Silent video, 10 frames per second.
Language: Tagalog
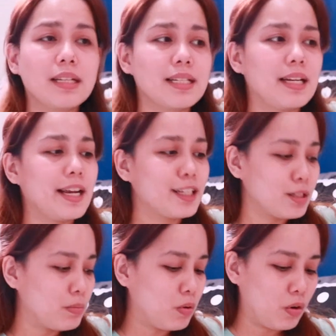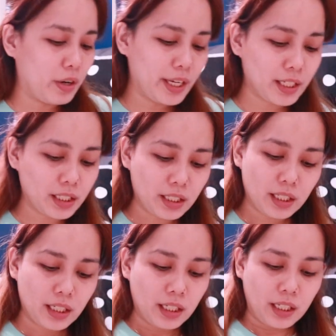sa legs mo. And,
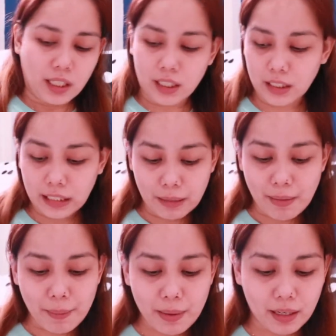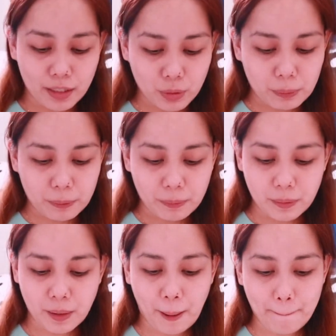hindi namamaga yung
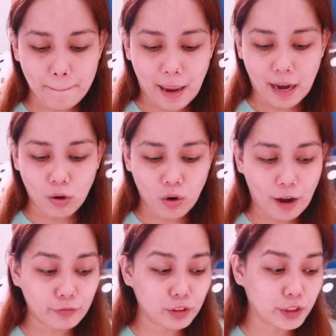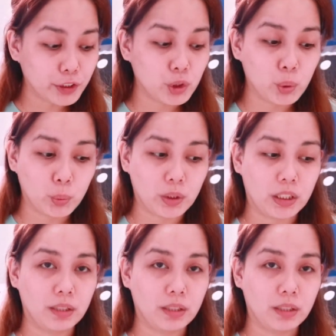paa ko after duty.